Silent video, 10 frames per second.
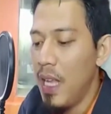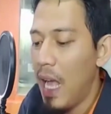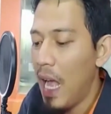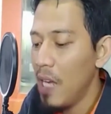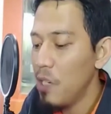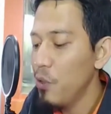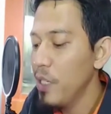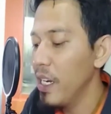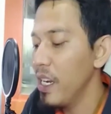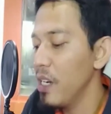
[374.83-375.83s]
anu
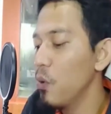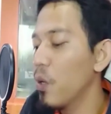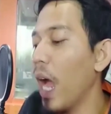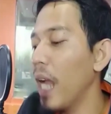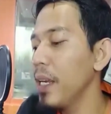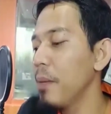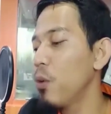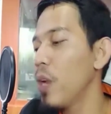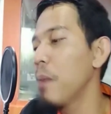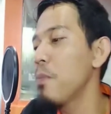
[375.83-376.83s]
dirindukan di
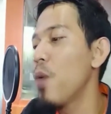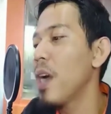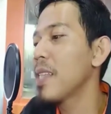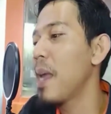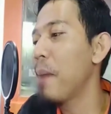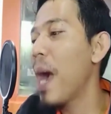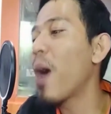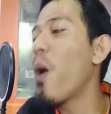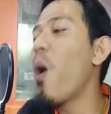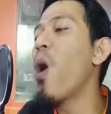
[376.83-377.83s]
bulan puasa
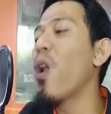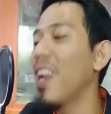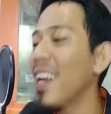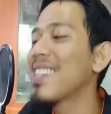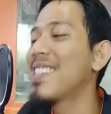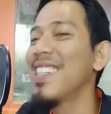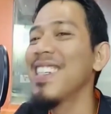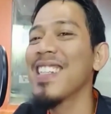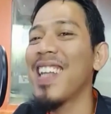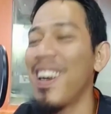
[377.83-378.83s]
mah kolek
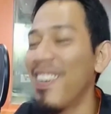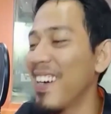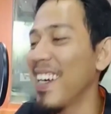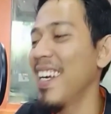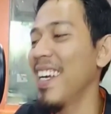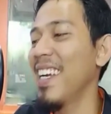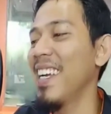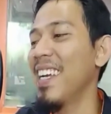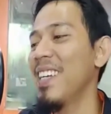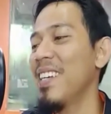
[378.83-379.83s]
jeng taraweh
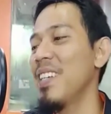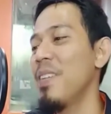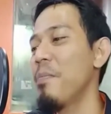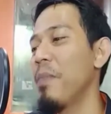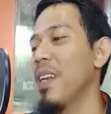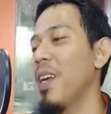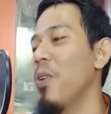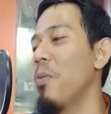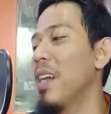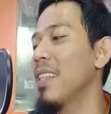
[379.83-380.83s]
mana lo
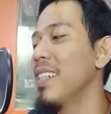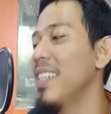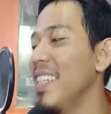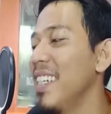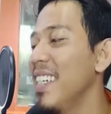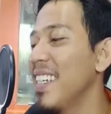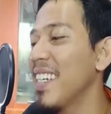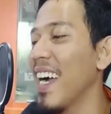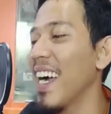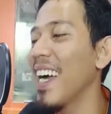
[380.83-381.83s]
batuin
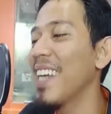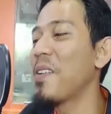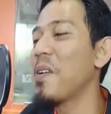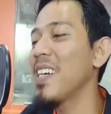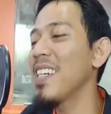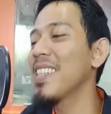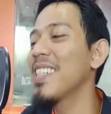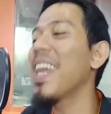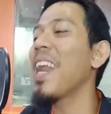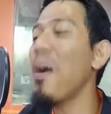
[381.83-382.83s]
ngahakan kolek te
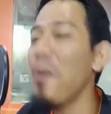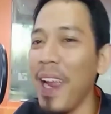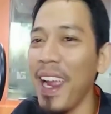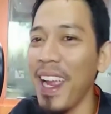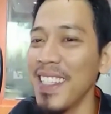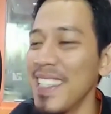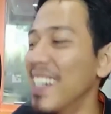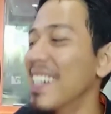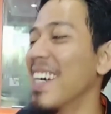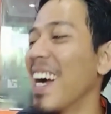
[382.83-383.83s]
taraweh
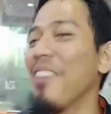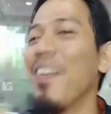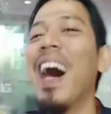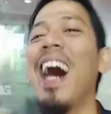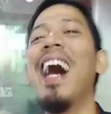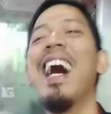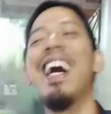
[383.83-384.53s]
ngap ha